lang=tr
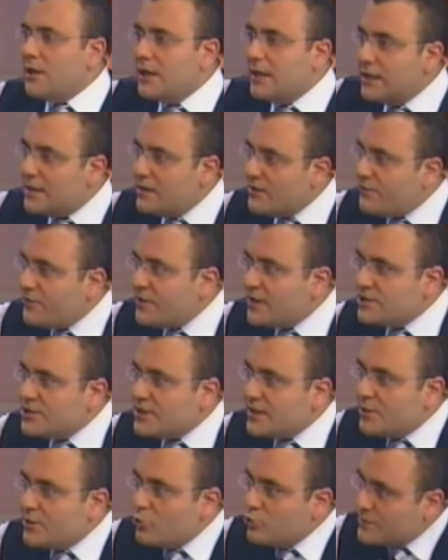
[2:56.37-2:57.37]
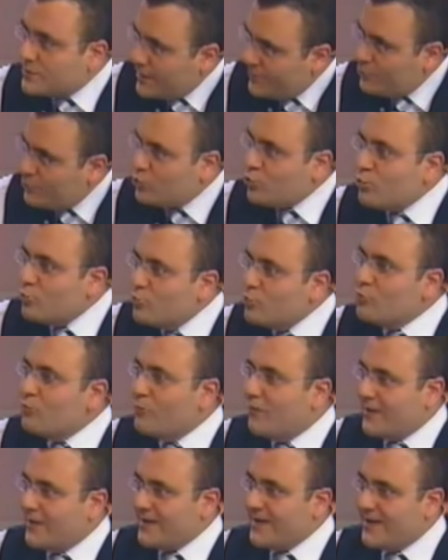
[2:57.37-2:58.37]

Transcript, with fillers: E, definecilerin özel bir durumu mu